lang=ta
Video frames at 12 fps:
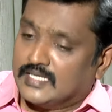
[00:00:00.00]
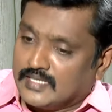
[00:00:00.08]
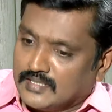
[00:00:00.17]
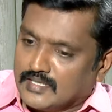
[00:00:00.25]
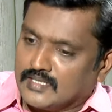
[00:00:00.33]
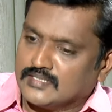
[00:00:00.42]
இல்லை
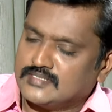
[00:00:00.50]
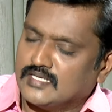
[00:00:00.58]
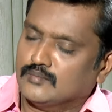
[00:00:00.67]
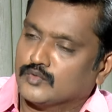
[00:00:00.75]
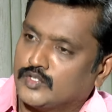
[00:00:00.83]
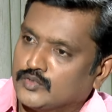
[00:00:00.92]
என்ன
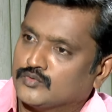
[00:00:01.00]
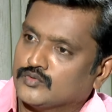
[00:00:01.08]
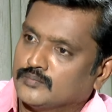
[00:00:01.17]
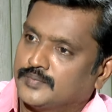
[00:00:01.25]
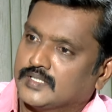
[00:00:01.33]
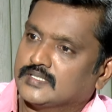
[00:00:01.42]
அரசியல்
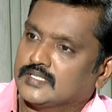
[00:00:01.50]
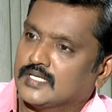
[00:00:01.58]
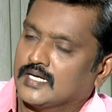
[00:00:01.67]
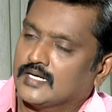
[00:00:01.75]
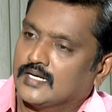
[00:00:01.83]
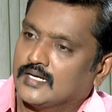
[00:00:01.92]
முக்கியத்துவம்
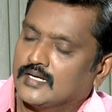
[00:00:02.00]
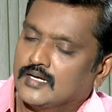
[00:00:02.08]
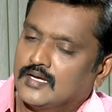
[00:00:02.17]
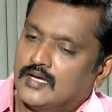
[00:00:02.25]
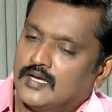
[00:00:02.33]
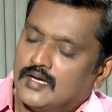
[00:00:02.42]
பெறுதுன்னா
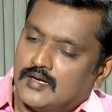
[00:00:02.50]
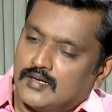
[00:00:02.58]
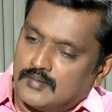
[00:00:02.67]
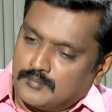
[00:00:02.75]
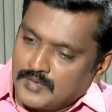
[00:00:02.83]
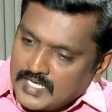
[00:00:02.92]

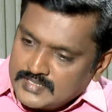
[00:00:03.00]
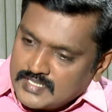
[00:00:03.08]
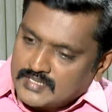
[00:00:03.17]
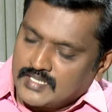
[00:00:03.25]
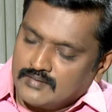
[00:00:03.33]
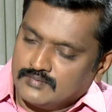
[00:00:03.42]

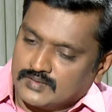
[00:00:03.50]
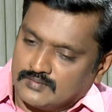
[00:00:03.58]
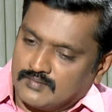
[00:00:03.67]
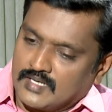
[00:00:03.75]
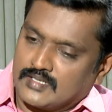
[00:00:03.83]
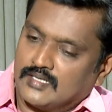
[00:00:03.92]
பாஜகவுக்கு
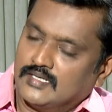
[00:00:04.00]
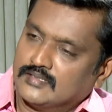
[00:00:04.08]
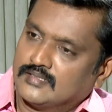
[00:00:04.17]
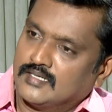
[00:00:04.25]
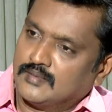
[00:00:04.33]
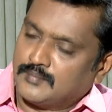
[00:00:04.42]

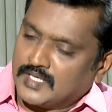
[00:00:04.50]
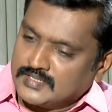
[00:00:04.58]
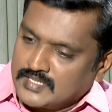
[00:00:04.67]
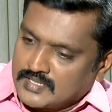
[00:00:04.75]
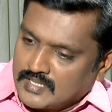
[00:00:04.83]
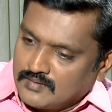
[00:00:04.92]
வாக்களித்த
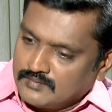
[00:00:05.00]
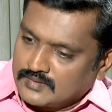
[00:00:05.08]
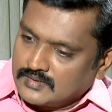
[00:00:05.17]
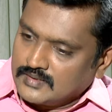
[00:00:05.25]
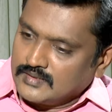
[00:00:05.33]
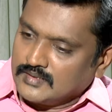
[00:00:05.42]

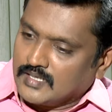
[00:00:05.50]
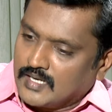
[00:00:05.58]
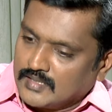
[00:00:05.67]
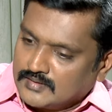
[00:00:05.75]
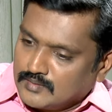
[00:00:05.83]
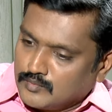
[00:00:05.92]
பாஜகவுக்கு
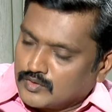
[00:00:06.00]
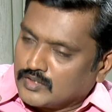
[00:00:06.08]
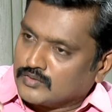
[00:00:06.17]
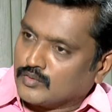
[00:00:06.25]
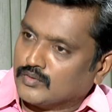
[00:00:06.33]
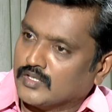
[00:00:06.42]
அதிமுக
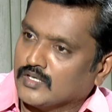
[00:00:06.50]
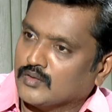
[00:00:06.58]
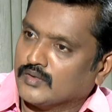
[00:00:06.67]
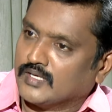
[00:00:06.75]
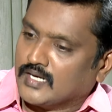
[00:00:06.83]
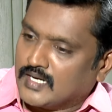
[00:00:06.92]

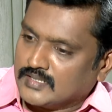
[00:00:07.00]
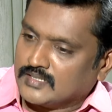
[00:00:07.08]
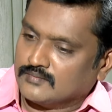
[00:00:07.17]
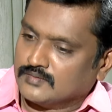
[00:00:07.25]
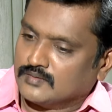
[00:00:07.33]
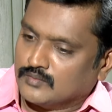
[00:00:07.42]
தொண்டர்களுடைய
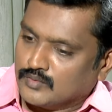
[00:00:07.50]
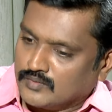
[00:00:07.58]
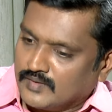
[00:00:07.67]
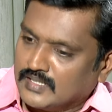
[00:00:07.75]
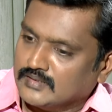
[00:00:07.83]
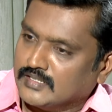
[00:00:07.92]
ஆதரவு
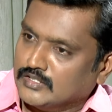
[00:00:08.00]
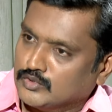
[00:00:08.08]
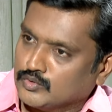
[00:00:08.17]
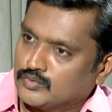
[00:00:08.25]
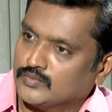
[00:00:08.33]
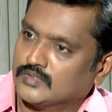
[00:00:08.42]
ஒருவேளை இந்த
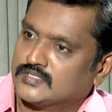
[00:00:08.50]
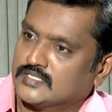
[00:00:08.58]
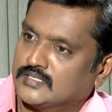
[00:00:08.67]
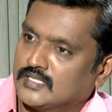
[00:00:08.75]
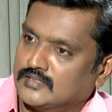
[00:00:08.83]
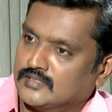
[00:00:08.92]
இந்துத்துவ
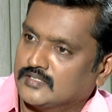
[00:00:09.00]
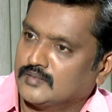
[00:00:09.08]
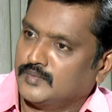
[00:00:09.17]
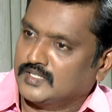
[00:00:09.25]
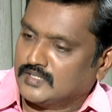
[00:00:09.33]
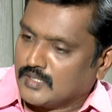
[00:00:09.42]
சித்தாந்தத்தின்
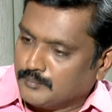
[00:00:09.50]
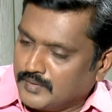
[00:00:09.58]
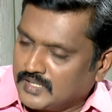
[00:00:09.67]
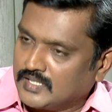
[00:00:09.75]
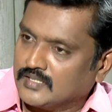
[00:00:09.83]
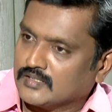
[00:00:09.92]
மீது
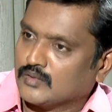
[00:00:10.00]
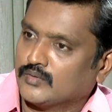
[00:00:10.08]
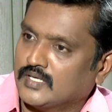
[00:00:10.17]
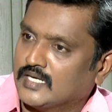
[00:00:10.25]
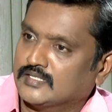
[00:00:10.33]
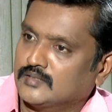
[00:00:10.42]
நம்பிக்கை
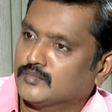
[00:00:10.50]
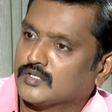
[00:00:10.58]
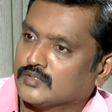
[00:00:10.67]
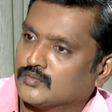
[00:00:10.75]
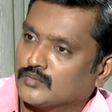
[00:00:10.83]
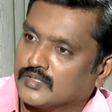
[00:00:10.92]
இருக்கக்கூடிய
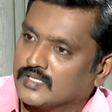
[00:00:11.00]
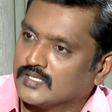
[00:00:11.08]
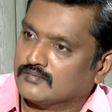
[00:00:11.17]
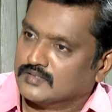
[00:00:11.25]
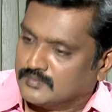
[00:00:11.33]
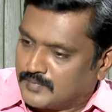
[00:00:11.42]
அதிமுக
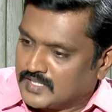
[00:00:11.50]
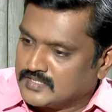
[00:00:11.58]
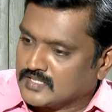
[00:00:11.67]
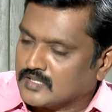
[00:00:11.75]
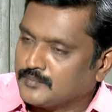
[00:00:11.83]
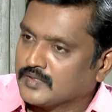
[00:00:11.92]
தொண்டர்கள் வந்து
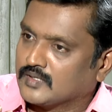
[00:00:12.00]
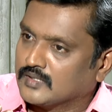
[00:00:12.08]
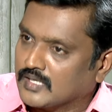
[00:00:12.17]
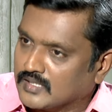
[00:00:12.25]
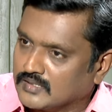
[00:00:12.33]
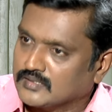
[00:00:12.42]
பாஜக பக்கம்
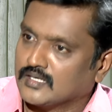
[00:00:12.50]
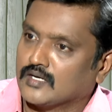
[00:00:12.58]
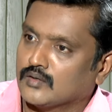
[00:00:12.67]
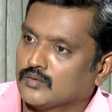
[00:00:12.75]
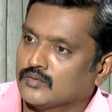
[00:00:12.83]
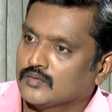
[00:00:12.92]

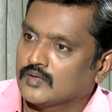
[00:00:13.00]
நகர்கிறாங்களோ